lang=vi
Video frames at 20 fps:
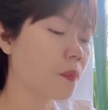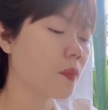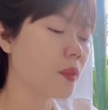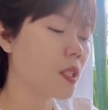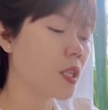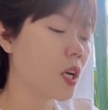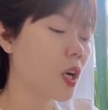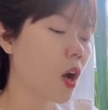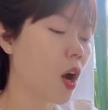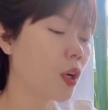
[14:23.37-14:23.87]

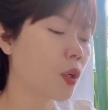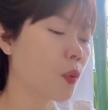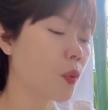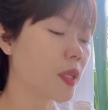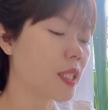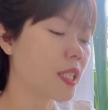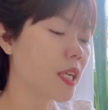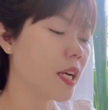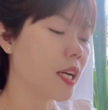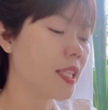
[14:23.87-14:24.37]
Đứa con
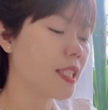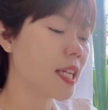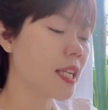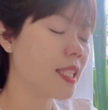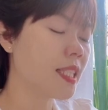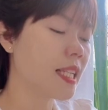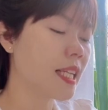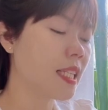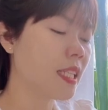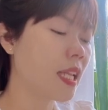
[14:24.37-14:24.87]
của trời
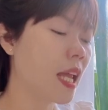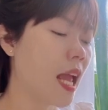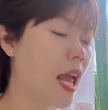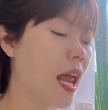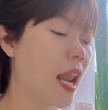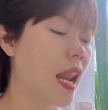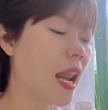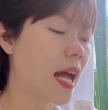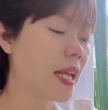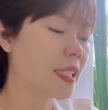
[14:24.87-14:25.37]
chân chính
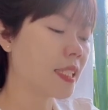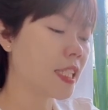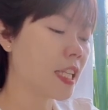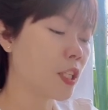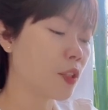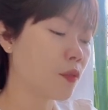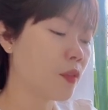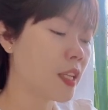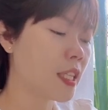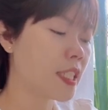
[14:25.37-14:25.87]
là
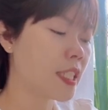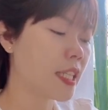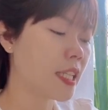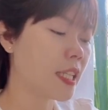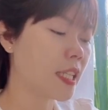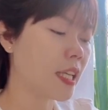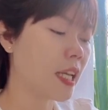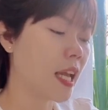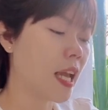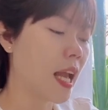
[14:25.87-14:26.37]
Trình Phi
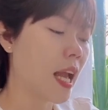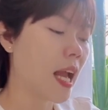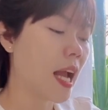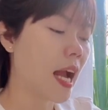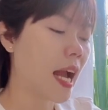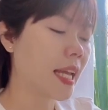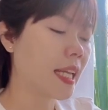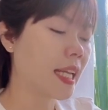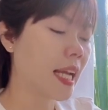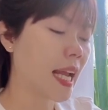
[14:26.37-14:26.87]
Trì.
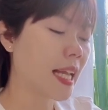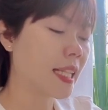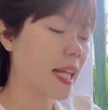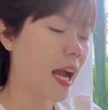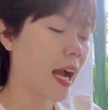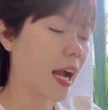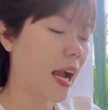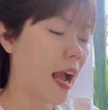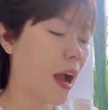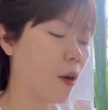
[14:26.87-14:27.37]
Anh ngay
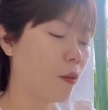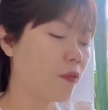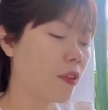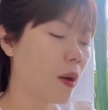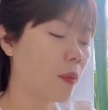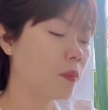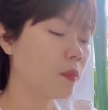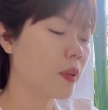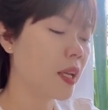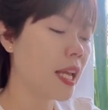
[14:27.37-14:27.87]
thẳng hào
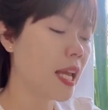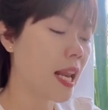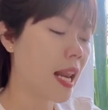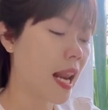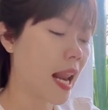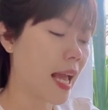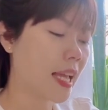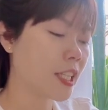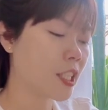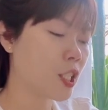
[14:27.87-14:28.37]
phóng, hiền
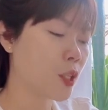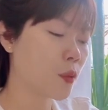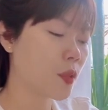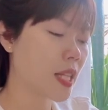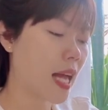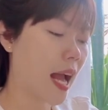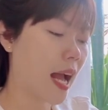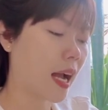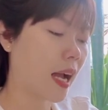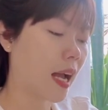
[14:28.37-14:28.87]
lành dịu
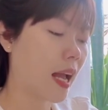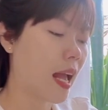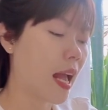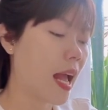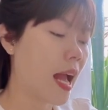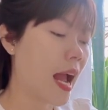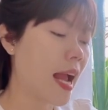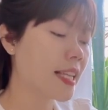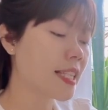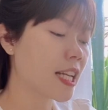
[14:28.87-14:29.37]
dàng,
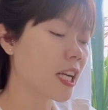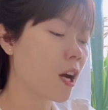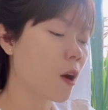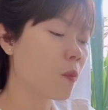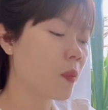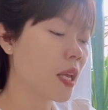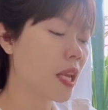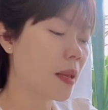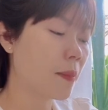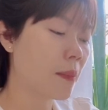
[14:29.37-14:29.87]
anh sẽ
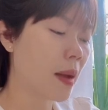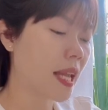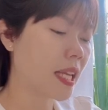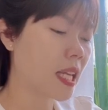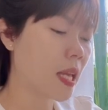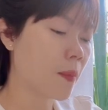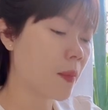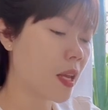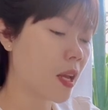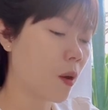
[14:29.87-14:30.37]
không ỉ mạnh
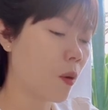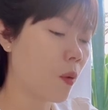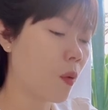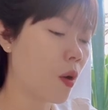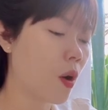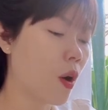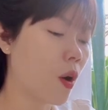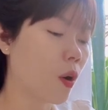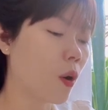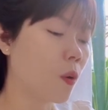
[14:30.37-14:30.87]
hiếp yếu,
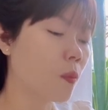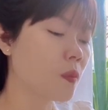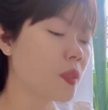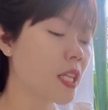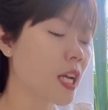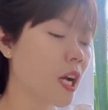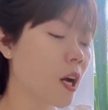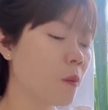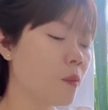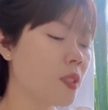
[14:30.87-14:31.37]
cũng
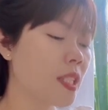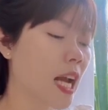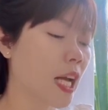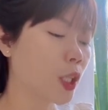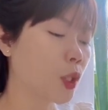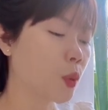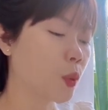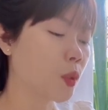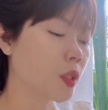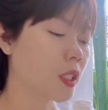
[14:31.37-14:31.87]
sẽ không trả
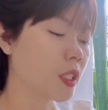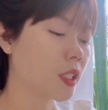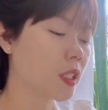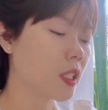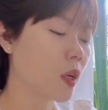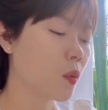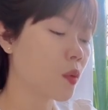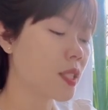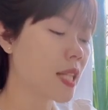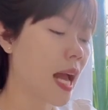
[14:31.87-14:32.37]
thù sự
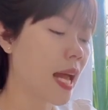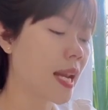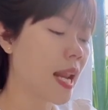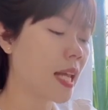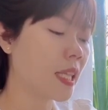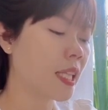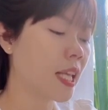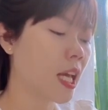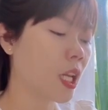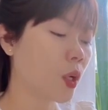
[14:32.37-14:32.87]
xấu xa
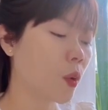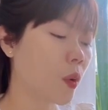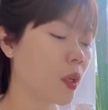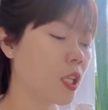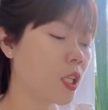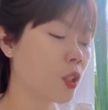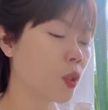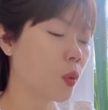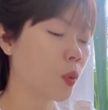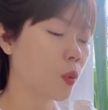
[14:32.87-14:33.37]
đê tiện của
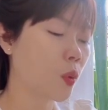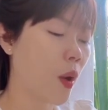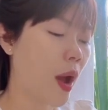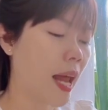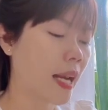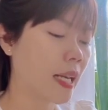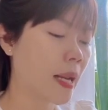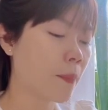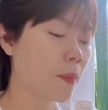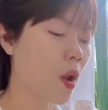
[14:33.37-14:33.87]
những thủ
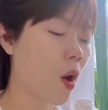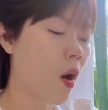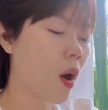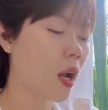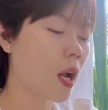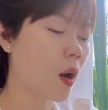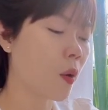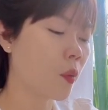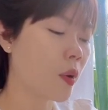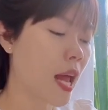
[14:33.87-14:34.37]
đoạn năm đó
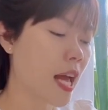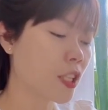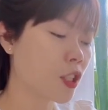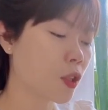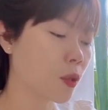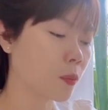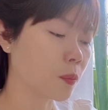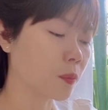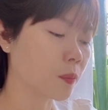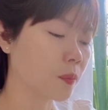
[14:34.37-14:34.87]
cậu đã
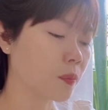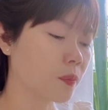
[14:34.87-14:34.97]
dùng.